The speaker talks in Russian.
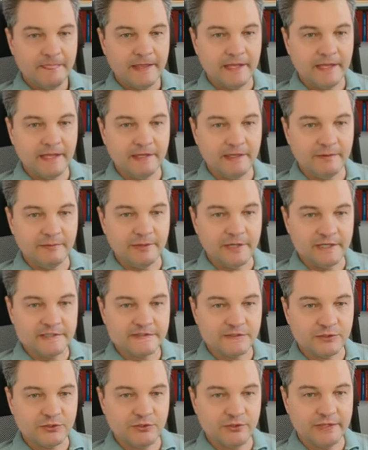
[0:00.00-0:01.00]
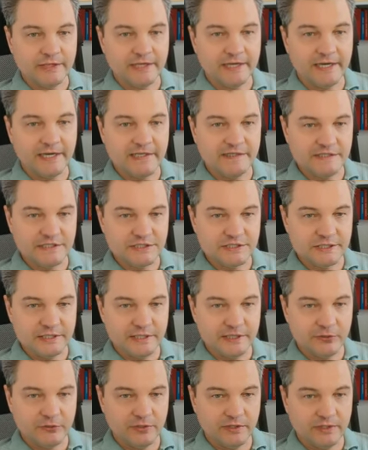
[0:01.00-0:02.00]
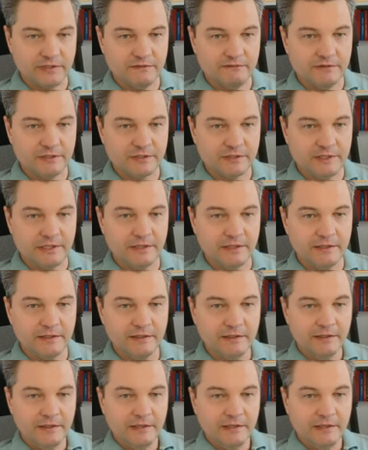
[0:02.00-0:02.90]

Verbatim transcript: Э, им кажется, что это хаотичное какое-то движение.